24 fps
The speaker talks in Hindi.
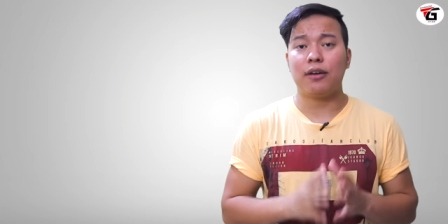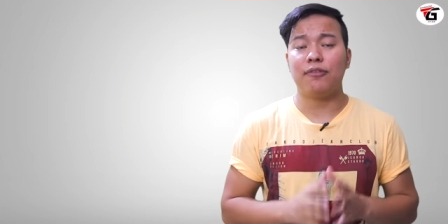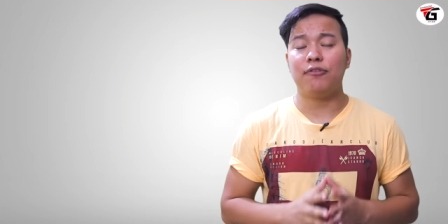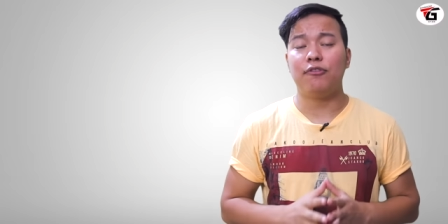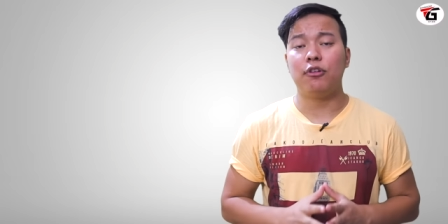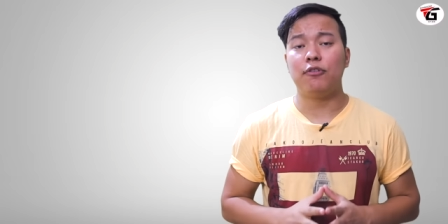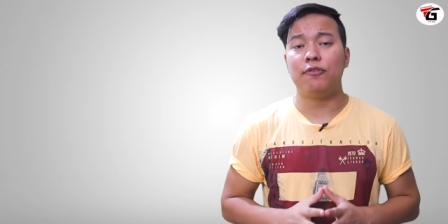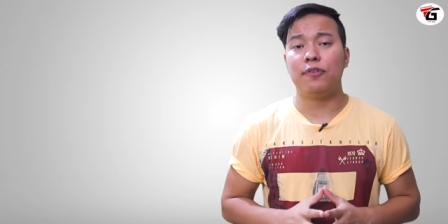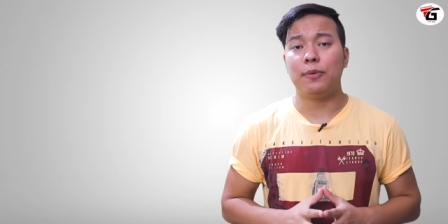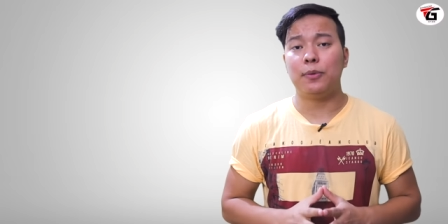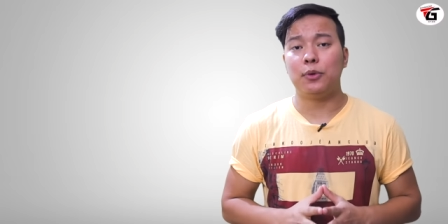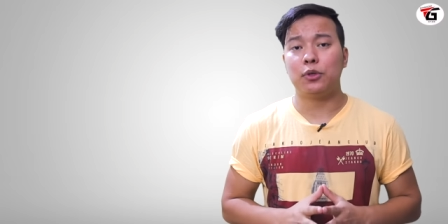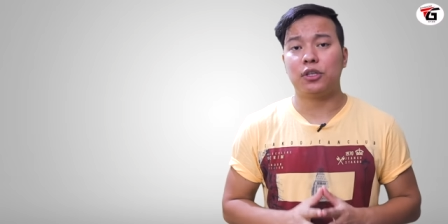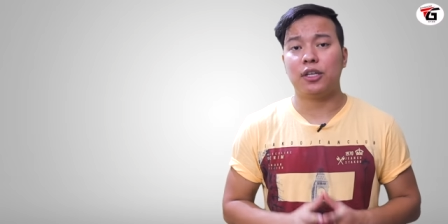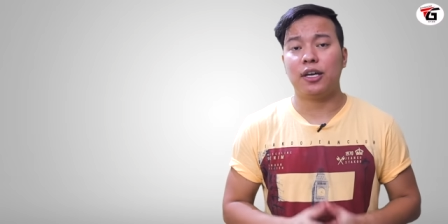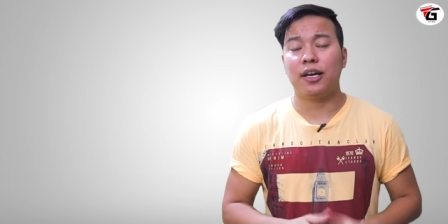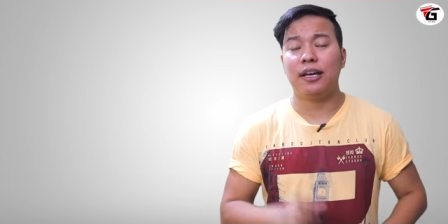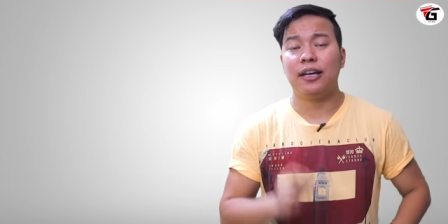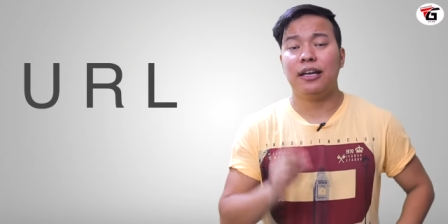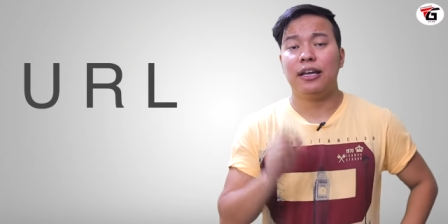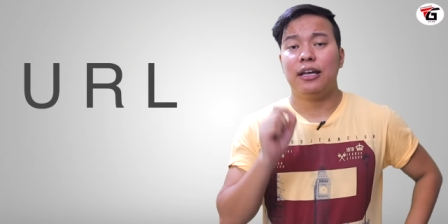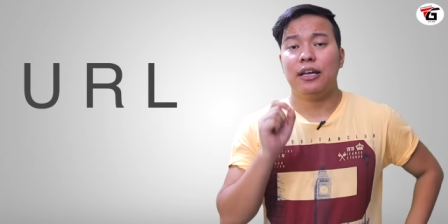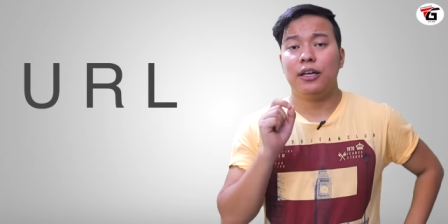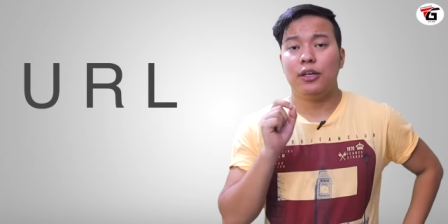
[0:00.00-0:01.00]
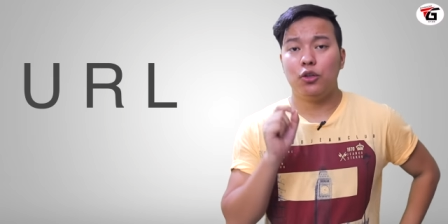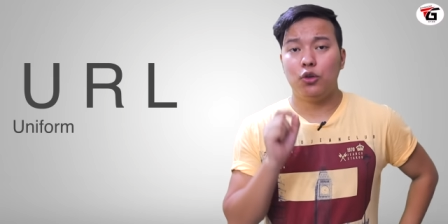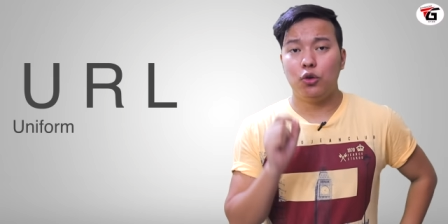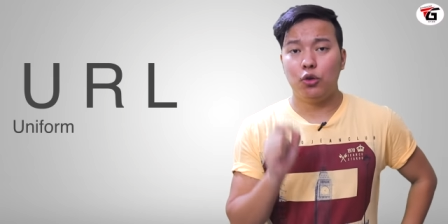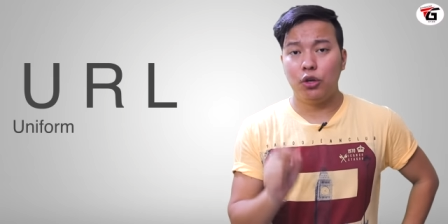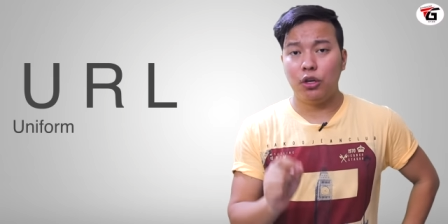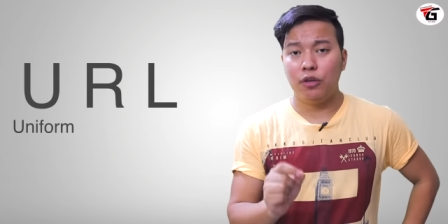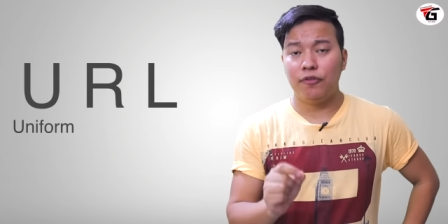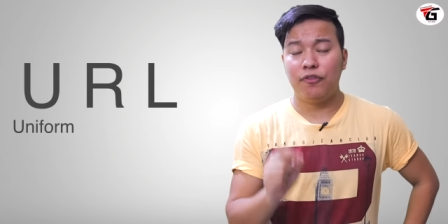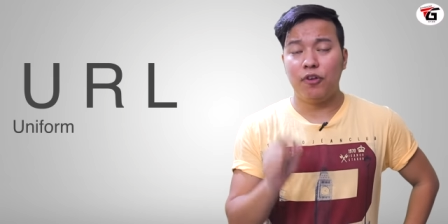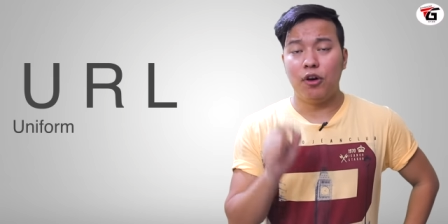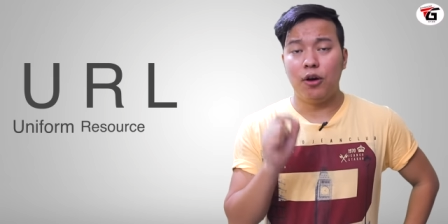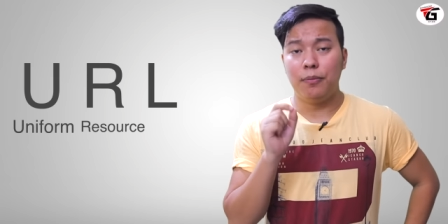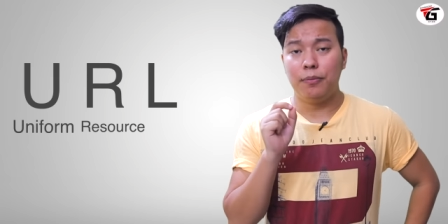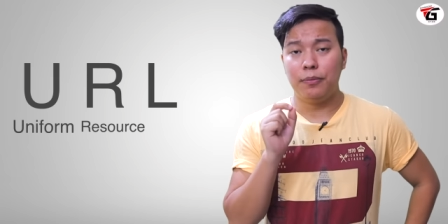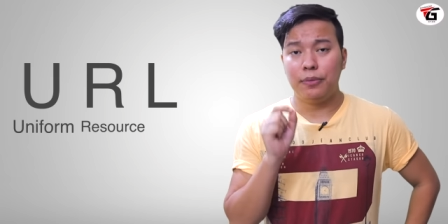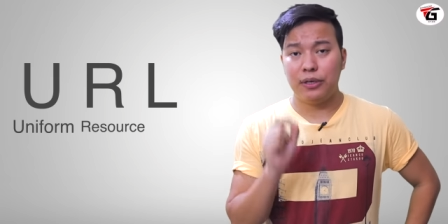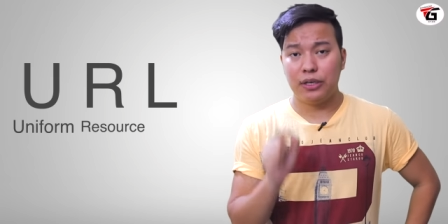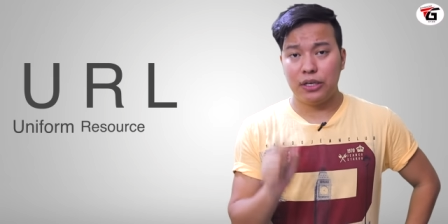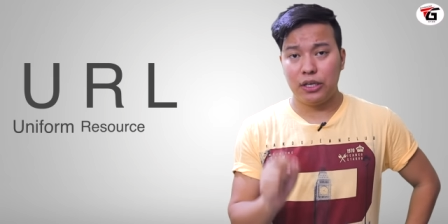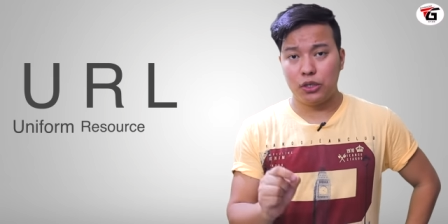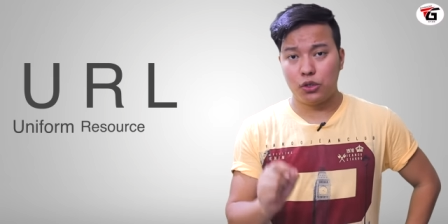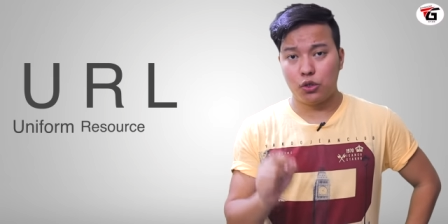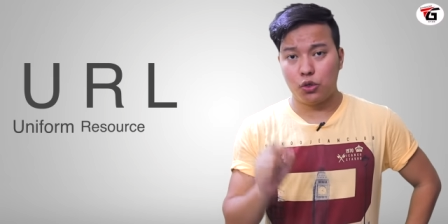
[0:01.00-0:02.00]
का फुल फॉर्म होता है यूनिफॉर्म
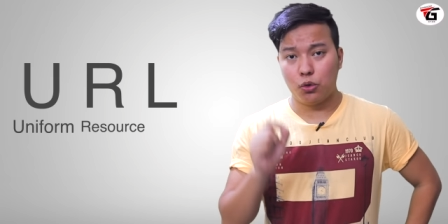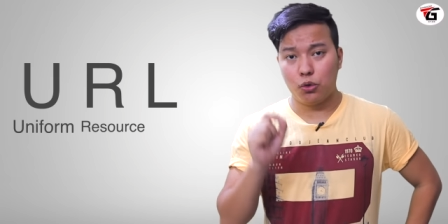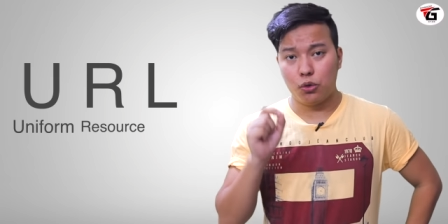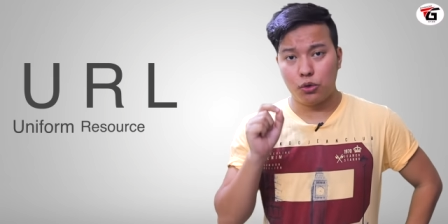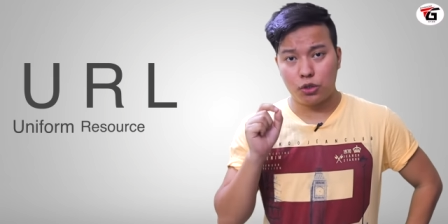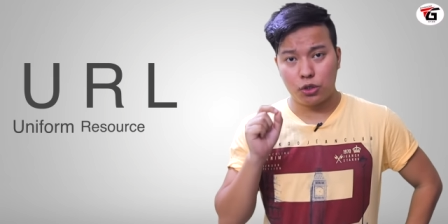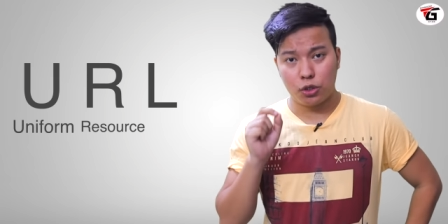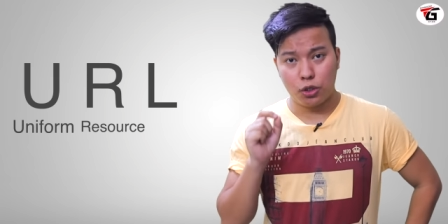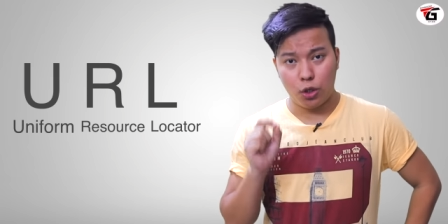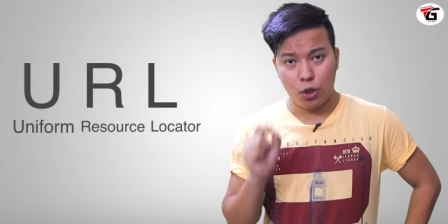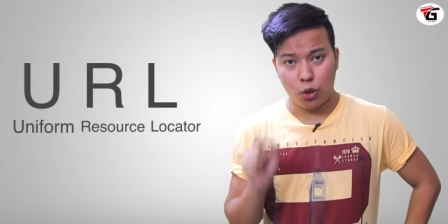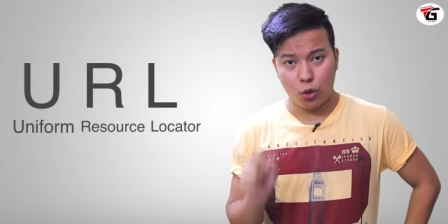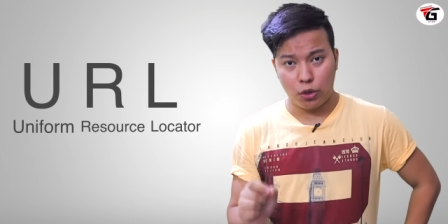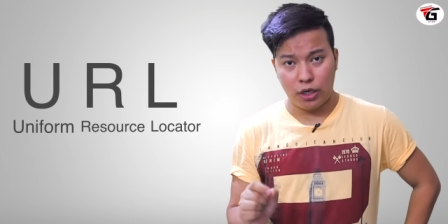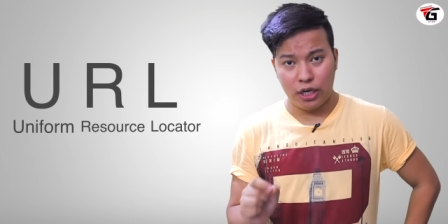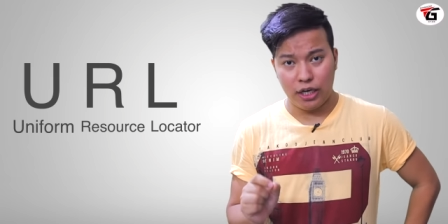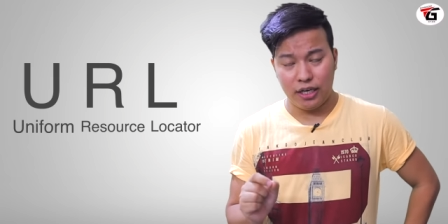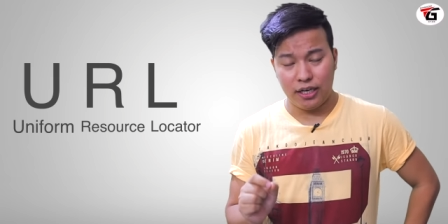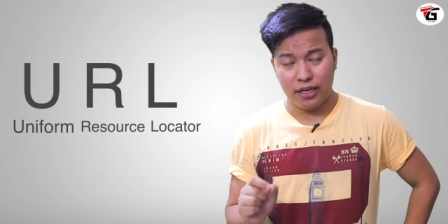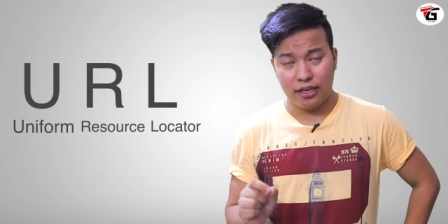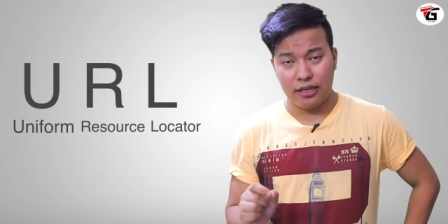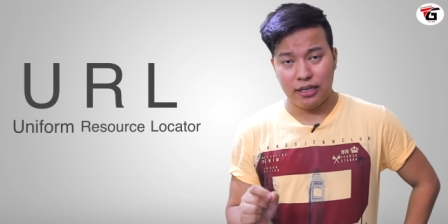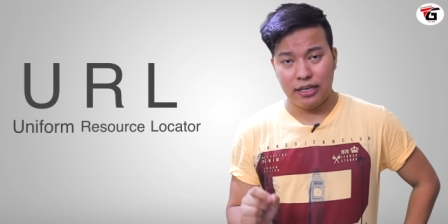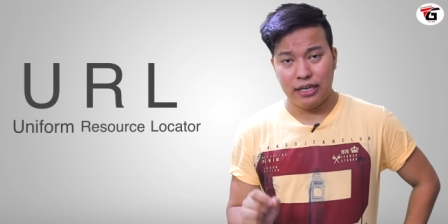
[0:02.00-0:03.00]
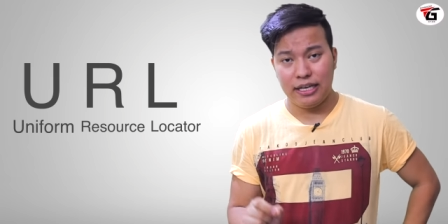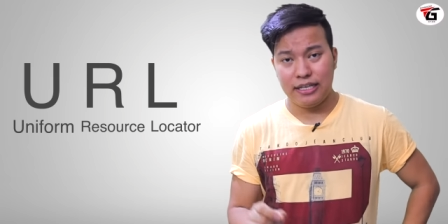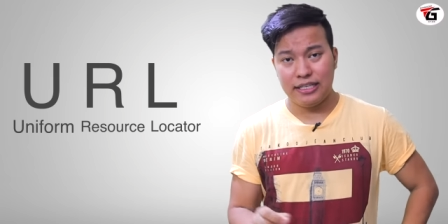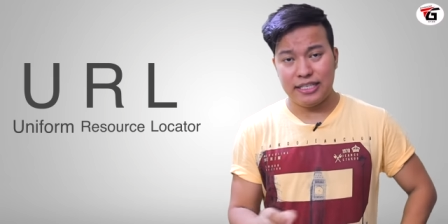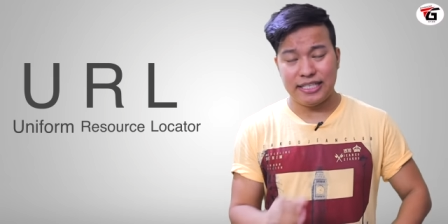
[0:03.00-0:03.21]
रिसोर्स लोकेटर